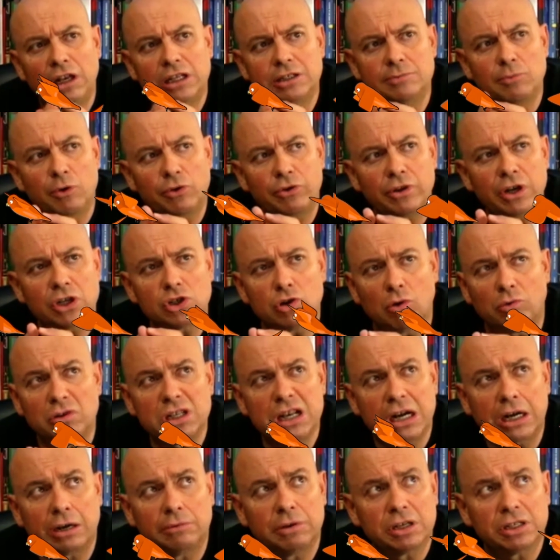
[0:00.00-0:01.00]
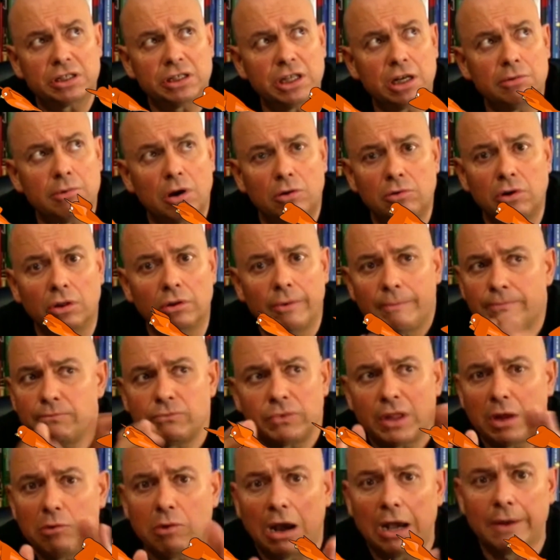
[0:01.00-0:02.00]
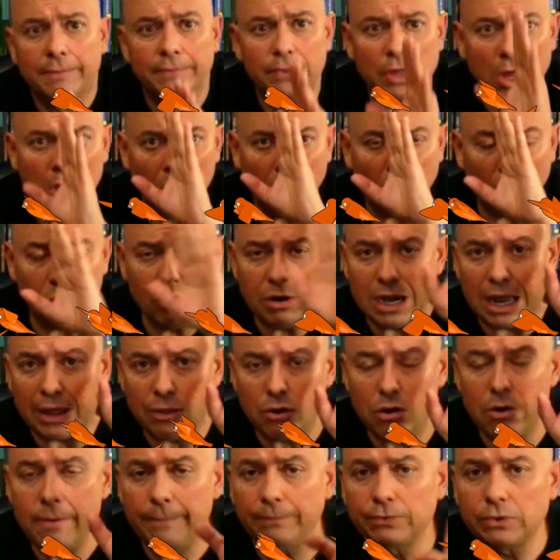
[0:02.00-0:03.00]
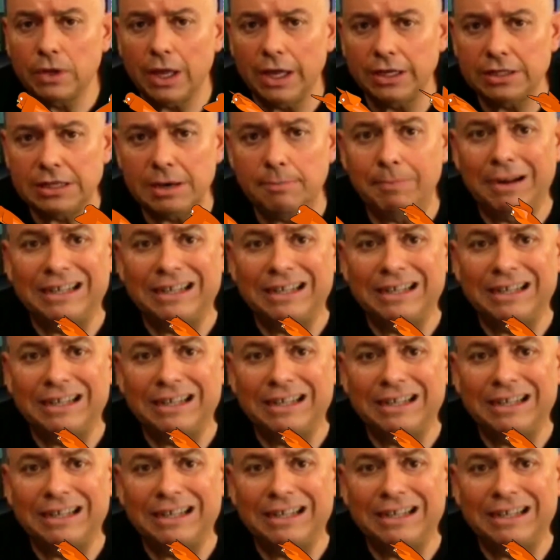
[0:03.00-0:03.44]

las emociones, o es al revés, ya no me acuerdo, da igual. Un lado es,